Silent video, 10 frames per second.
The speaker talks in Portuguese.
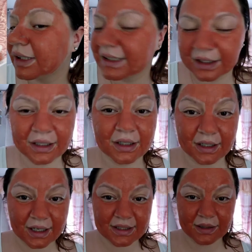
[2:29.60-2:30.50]
Nossa, olha
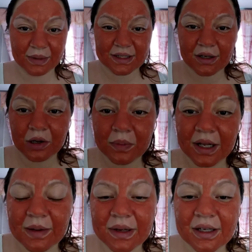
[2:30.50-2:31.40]
essa máscara como
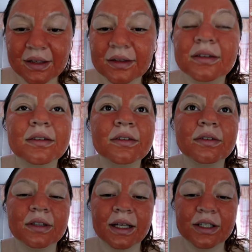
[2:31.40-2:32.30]
ela é bem
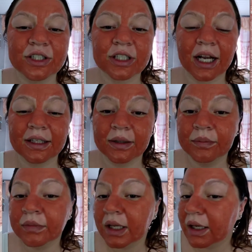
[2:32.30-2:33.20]

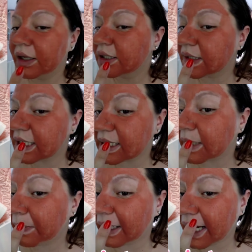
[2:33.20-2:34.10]
laranjada. Se você
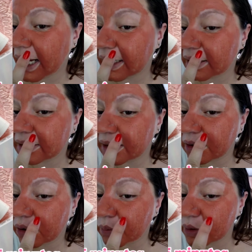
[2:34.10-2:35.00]
reparar, ela
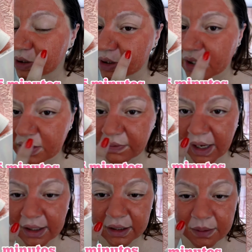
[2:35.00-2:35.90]
tem ó, um monte de
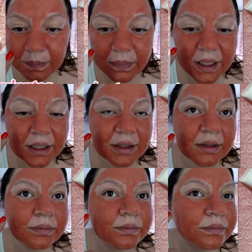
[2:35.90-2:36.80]
esferinha
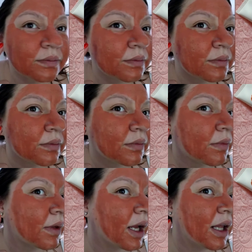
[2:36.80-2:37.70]
preta.
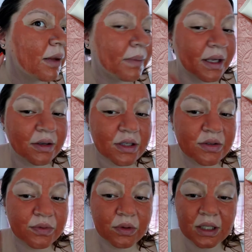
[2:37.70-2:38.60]
Ela meio que
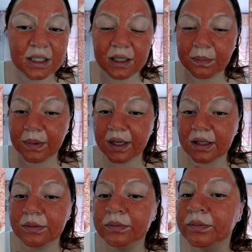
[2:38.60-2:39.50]
esfolia a
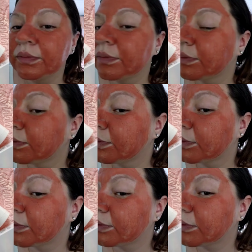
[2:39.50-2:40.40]
pele.
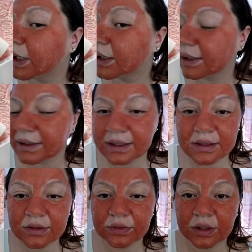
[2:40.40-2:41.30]
Né, fazer
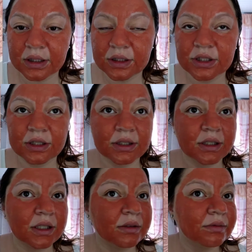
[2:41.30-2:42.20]
esfoliante
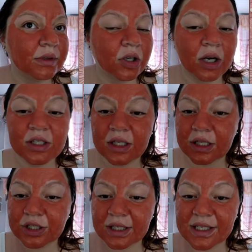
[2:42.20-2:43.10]
aqui. Agora é só
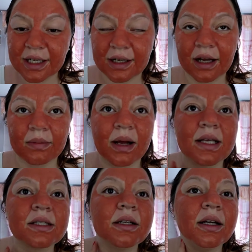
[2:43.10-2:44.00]
deixar secar a
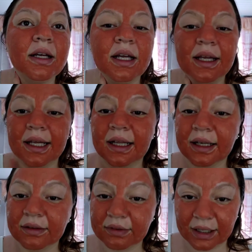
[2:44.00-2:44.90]
máscara e
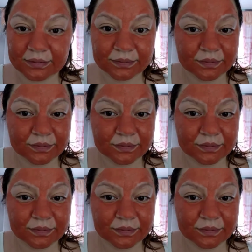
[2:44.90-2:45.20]
lavar.